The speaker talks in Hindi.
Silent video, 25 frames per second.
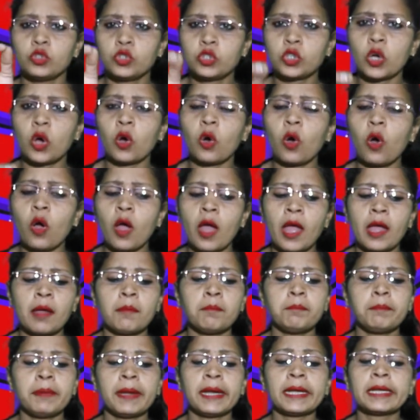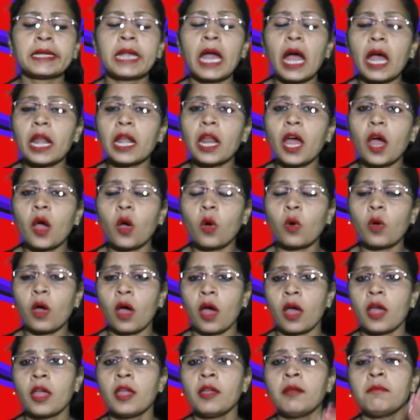जो बेटा ना
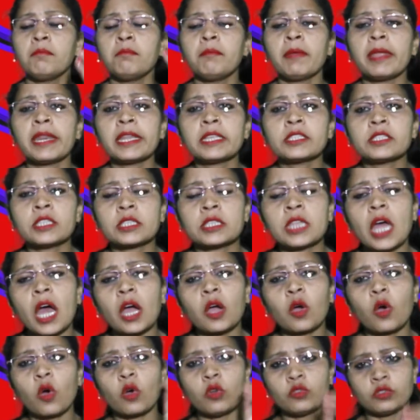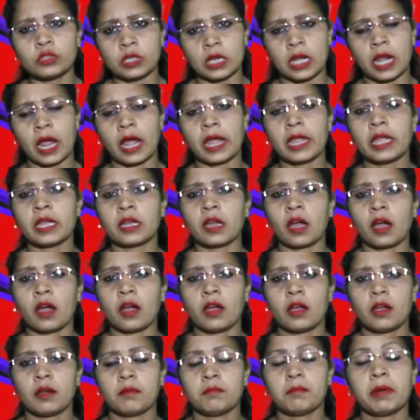होगा मेरी चिता कौन जलाएगा
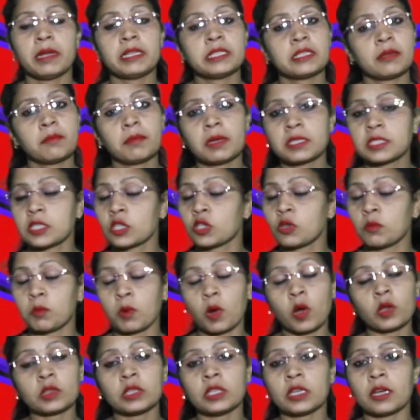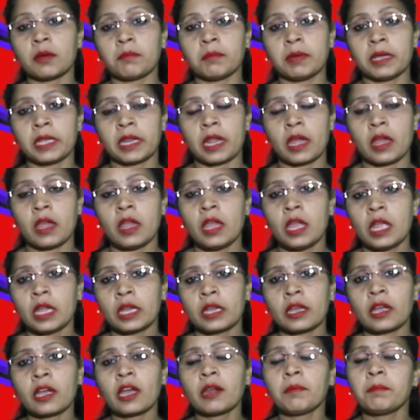भाई समस्या तो बहुत ही गंभीर है
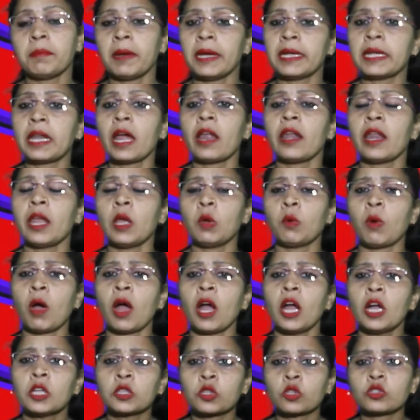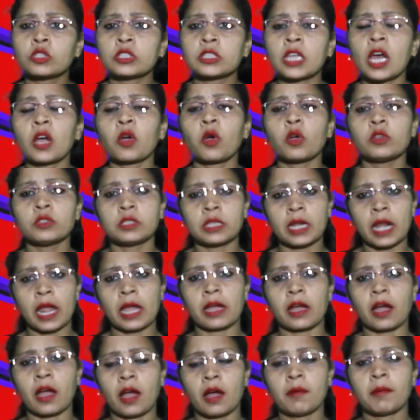कि अगर बेटा नहीं हुआ तो चिता कौन
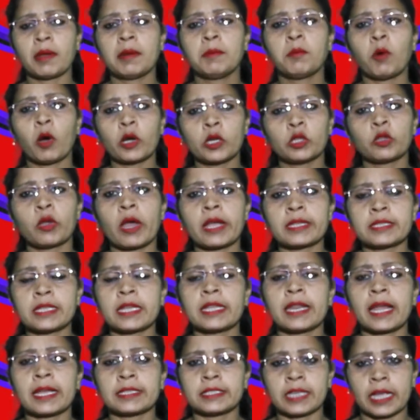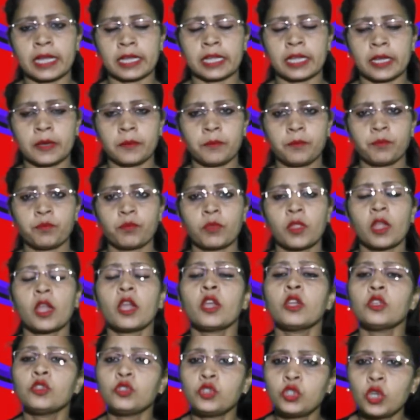जलाएगा हमारी बॉडी तो ऐसे ही रह जाएगी
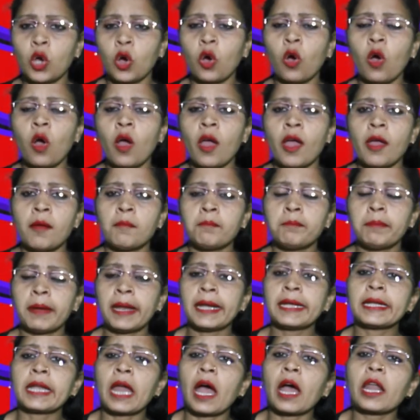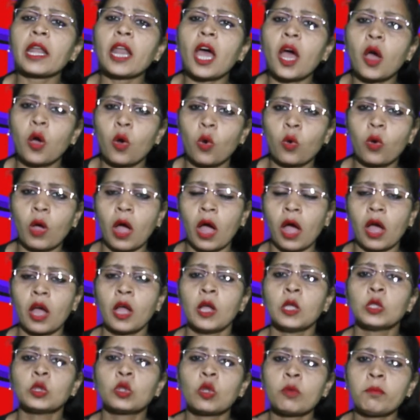जो बेटा ना होगा
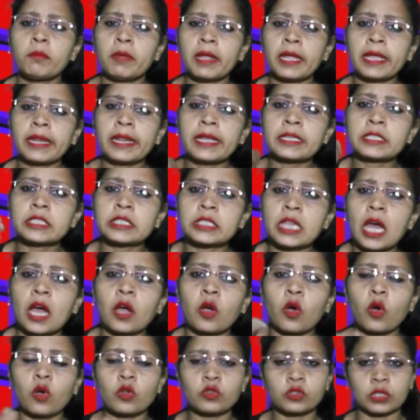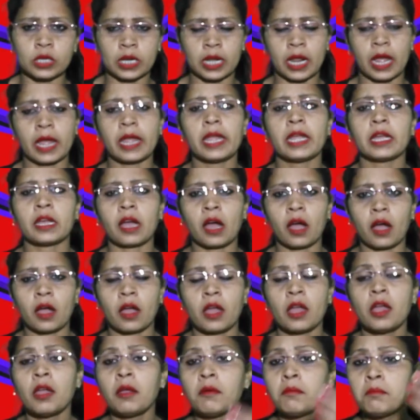तो मेरी चिता कौन जलाएगा
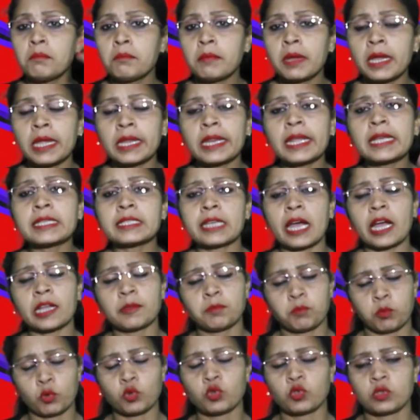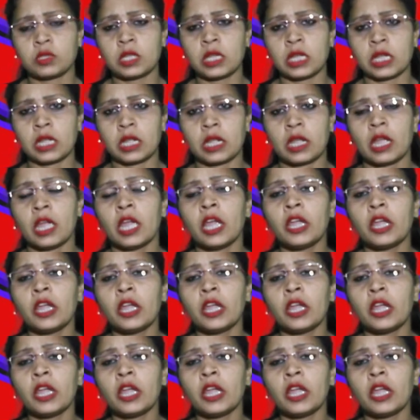मेरे साथ पुश्तें